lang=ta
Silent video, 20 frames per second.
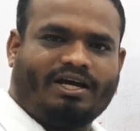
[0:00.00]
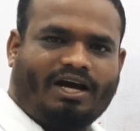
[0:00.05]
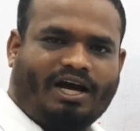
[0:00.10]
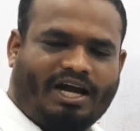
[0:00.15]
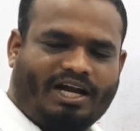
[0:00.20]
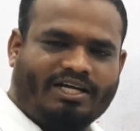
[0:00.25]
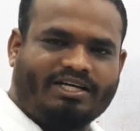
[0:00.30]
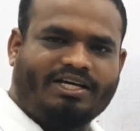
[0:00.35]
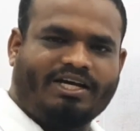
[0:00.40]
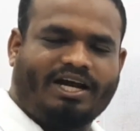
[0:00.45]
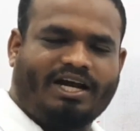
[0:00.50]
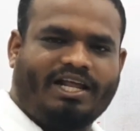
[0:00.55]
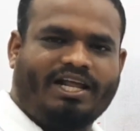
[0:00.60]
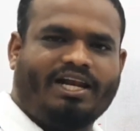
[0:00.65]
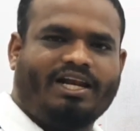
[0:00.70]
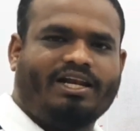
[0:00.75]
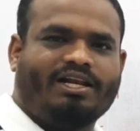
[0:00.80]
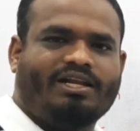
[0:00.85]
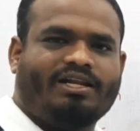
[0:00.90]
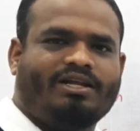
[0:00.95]

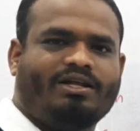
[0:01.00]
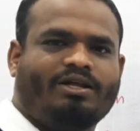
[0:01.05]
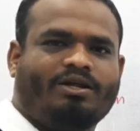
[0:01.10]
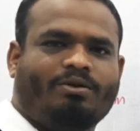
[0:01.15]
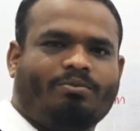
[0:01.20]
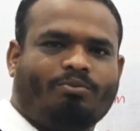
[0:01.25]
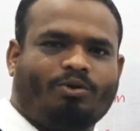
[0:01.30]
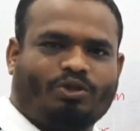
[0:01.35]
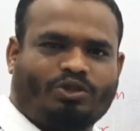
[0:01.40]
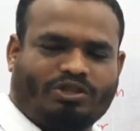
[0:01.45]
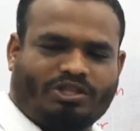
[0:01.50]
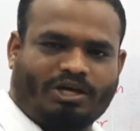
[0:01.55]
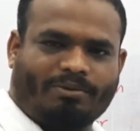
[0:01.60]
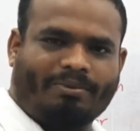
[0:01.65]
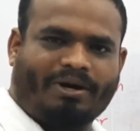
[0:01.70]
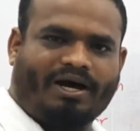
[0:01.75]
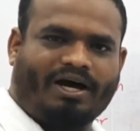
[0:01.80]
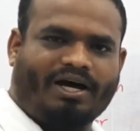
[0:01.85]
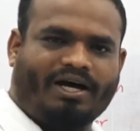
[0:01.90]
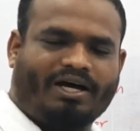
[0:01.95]
அலகுகளில்
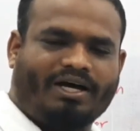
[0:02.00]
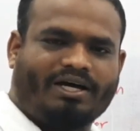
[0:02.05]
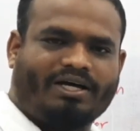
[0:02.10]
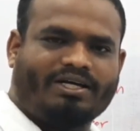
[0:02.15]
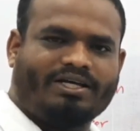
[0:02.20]
மொத்தமாக